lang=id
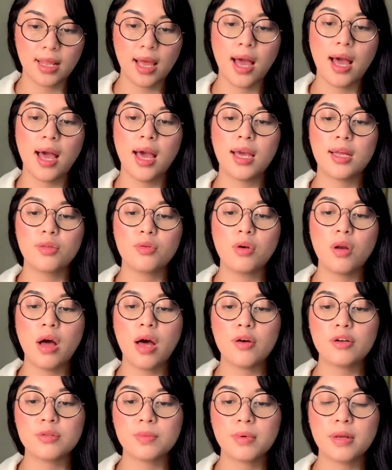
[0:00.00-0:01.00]
Nah, itu lo
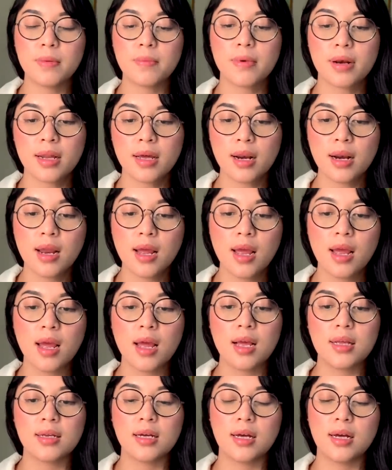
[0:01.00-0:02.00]
harus bener-bener
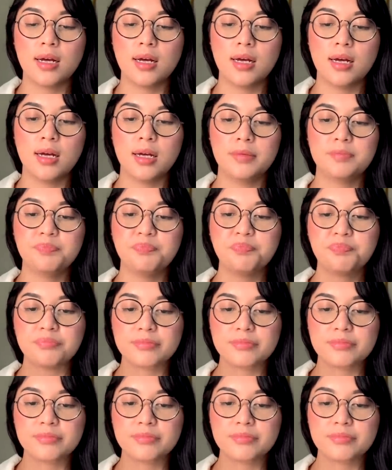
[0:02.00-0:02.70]
um,